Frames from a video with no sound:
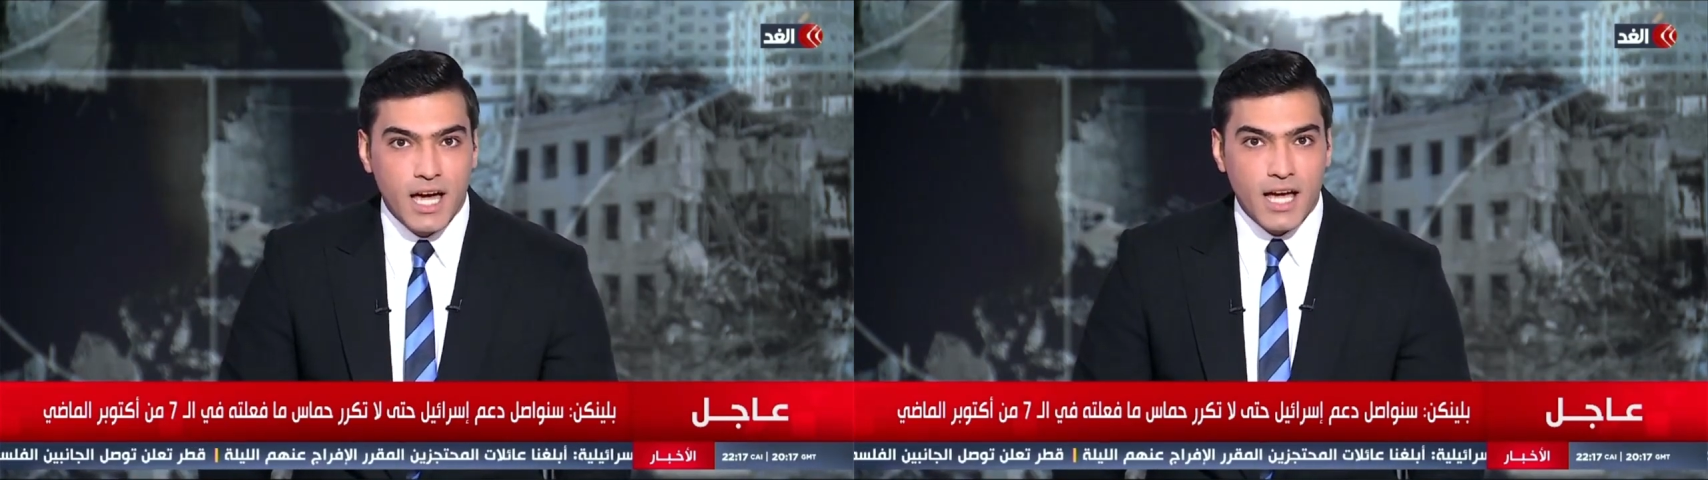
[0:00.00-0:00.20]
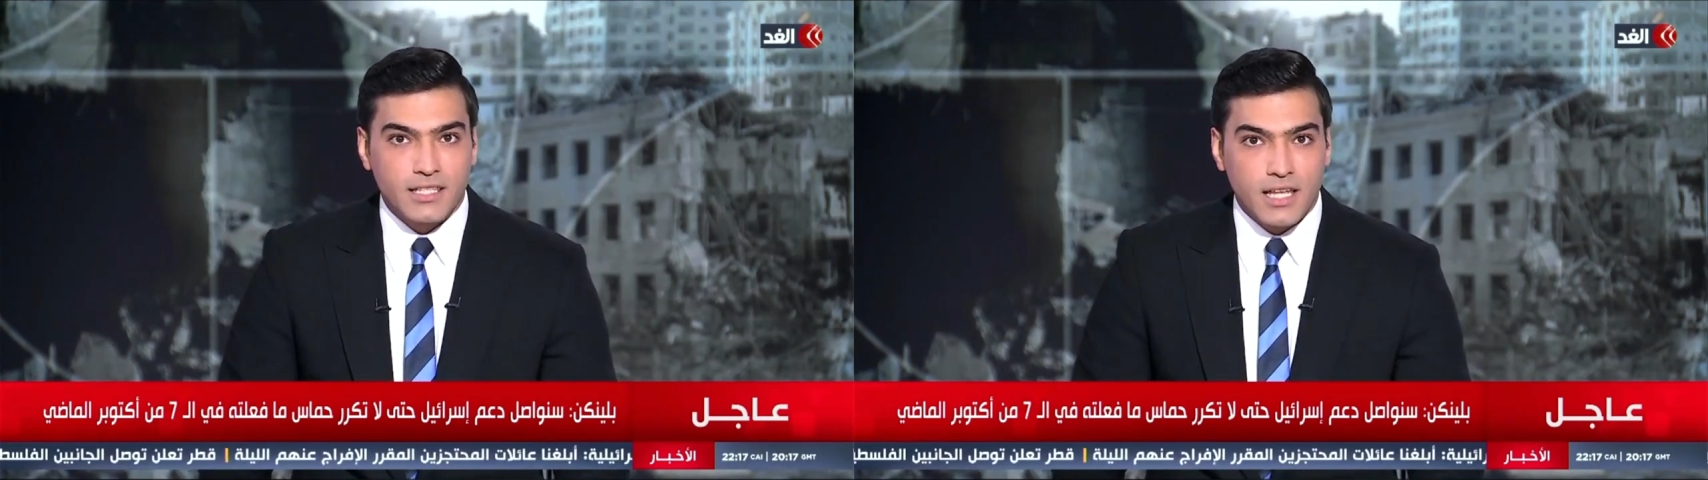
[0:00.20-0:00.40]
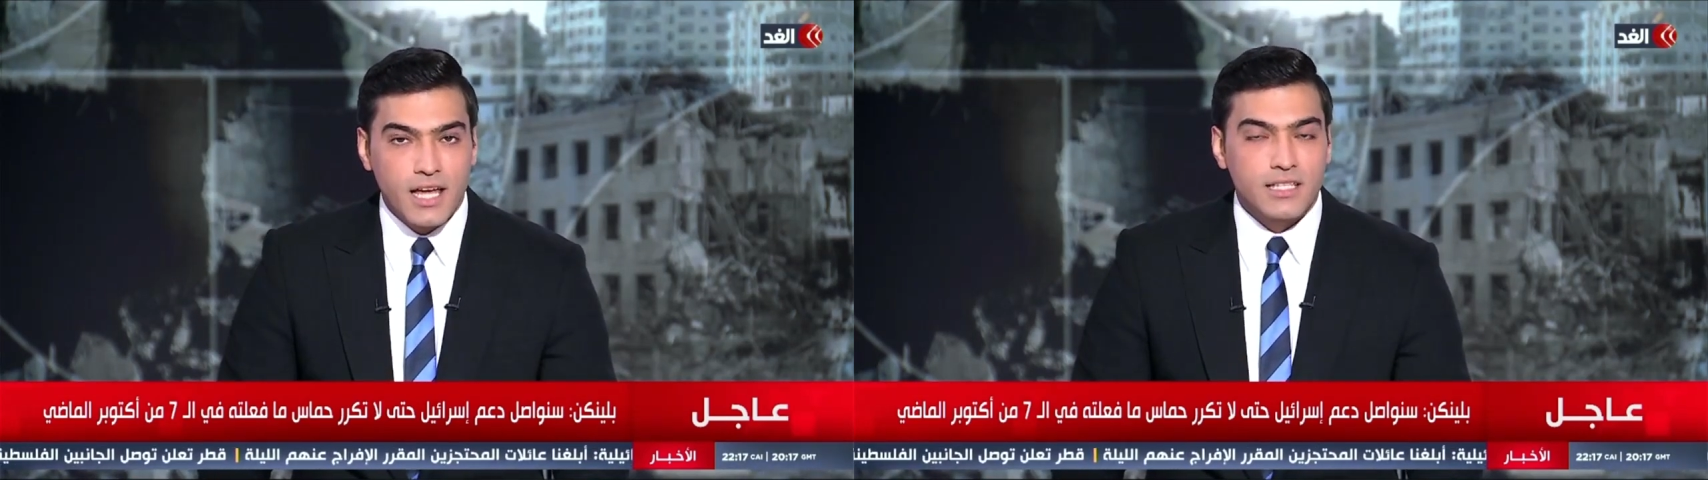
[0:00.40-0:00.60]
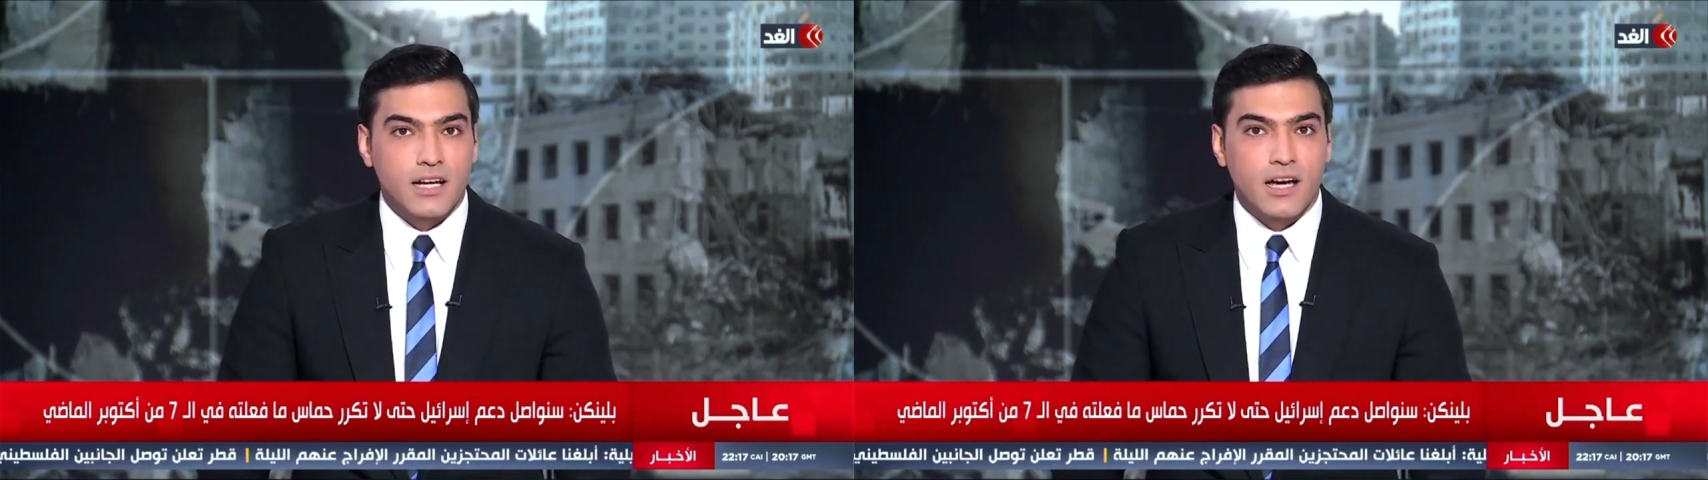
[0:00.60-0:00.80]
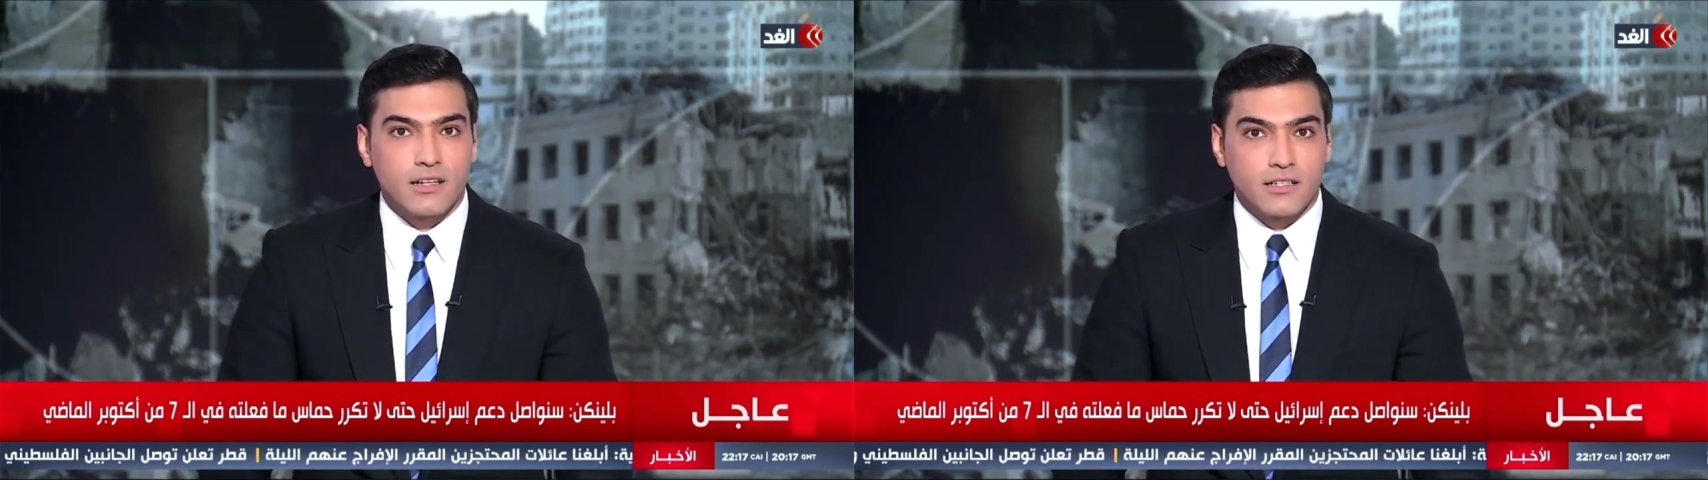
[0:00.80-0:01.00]
حتى لا
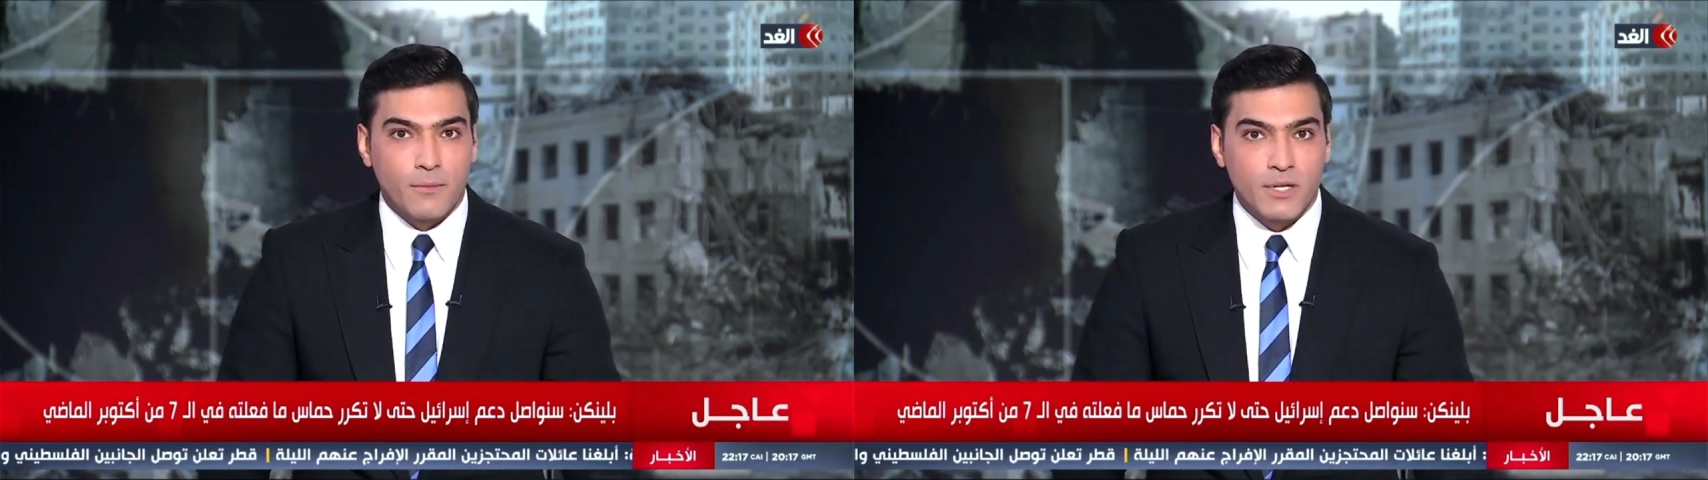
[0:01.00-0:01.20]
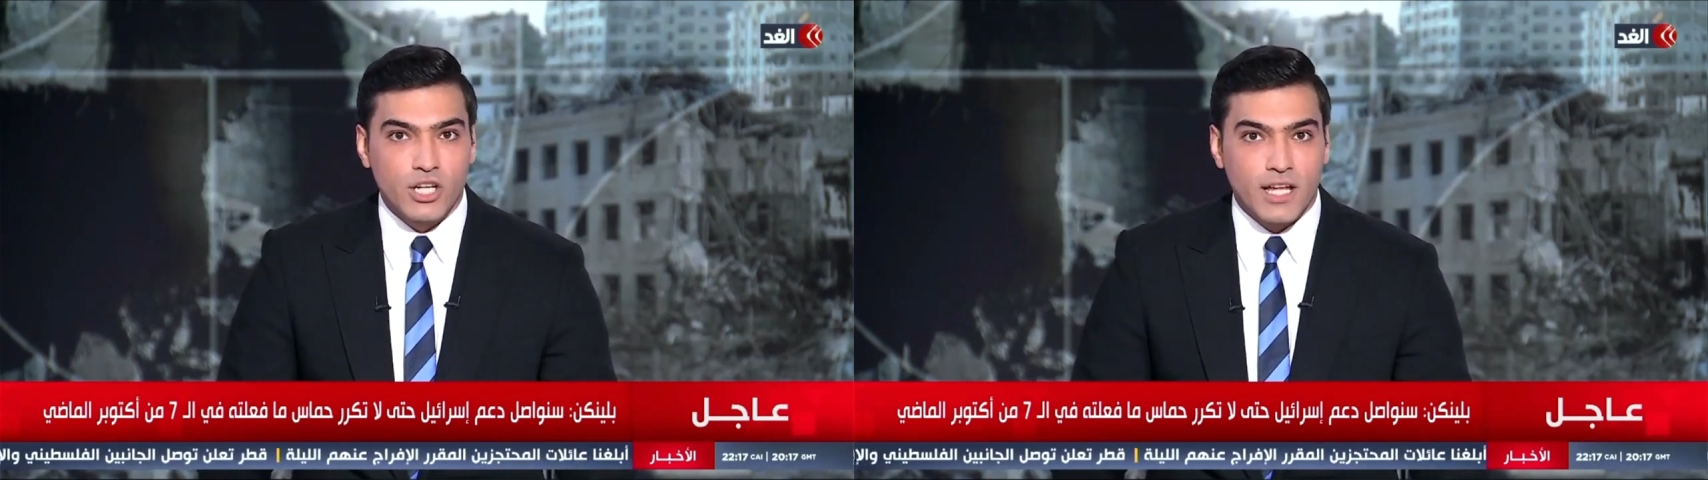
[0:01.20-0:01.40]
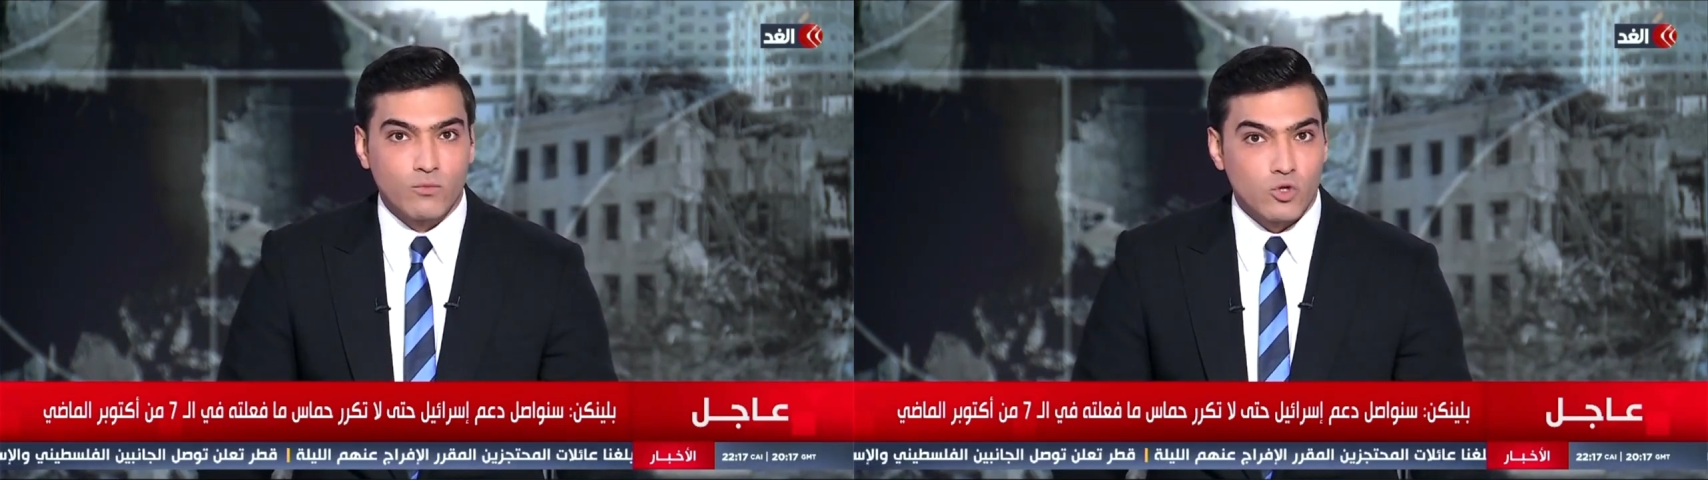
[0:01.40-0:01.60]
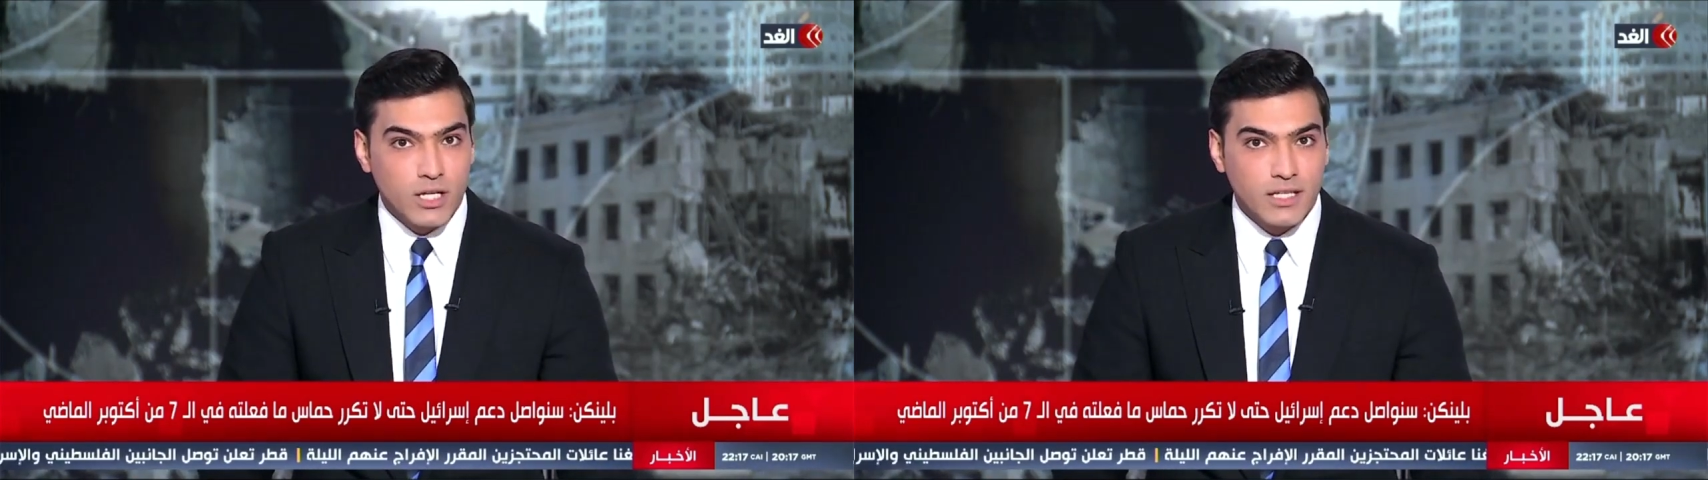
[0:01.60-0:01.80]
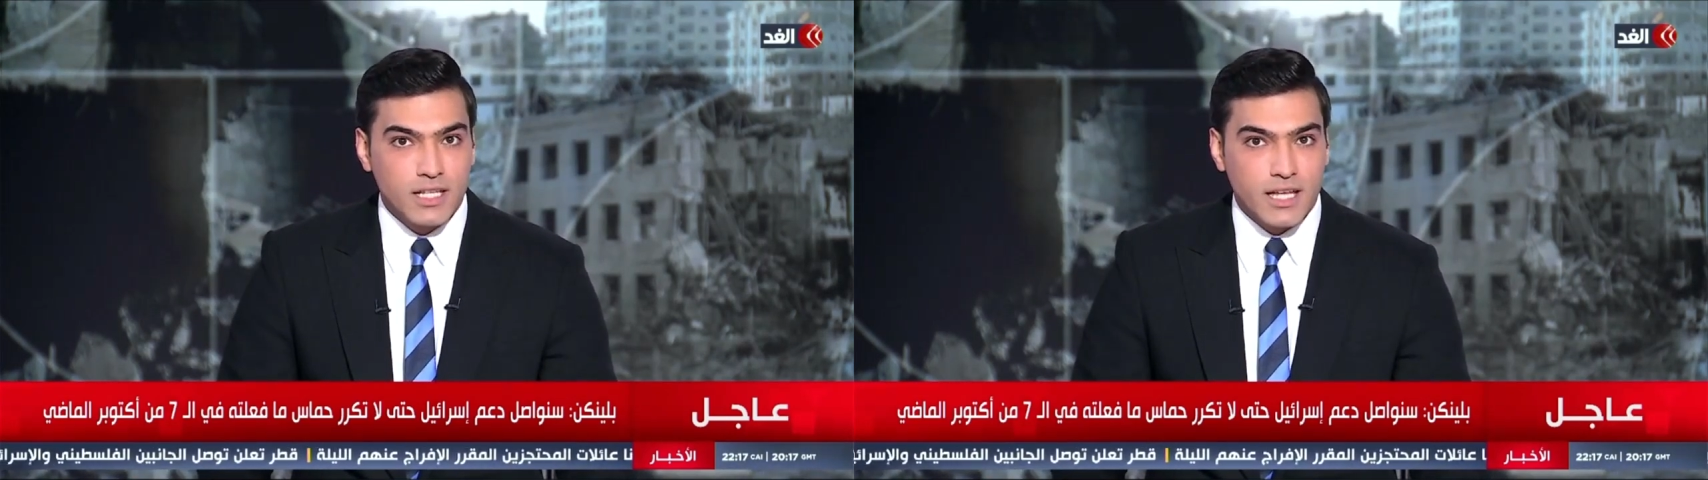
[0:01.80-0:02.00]
يتكرر المشهد
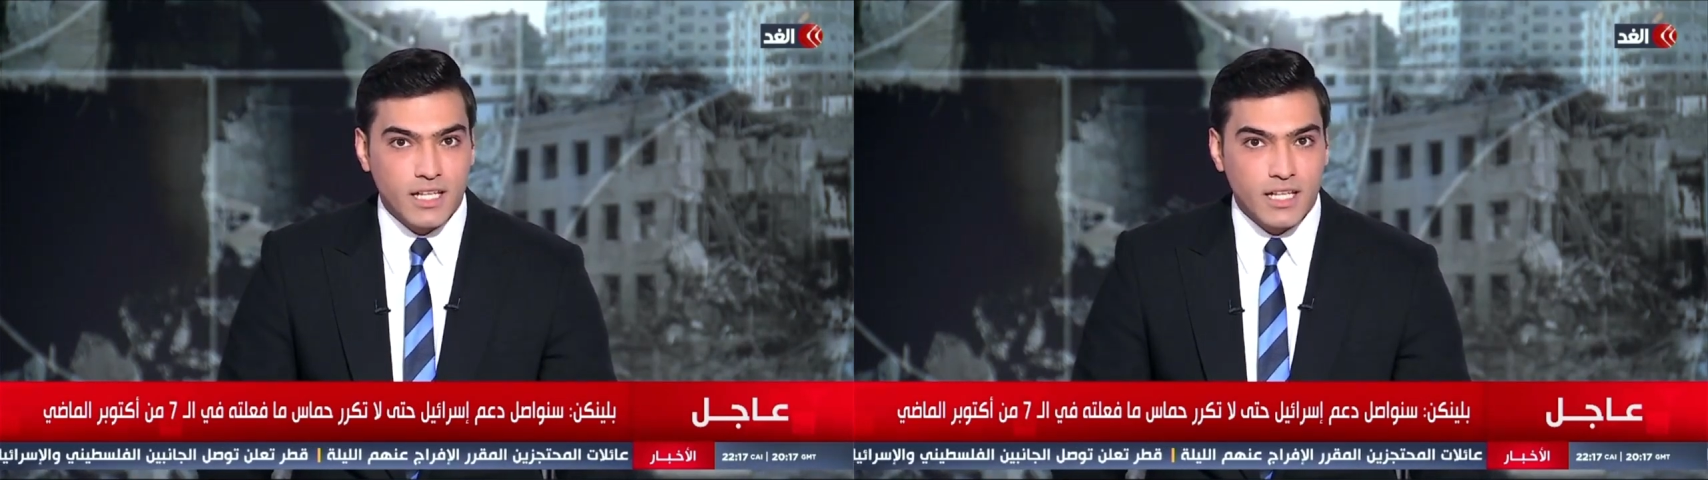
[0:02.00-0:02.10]
مجددا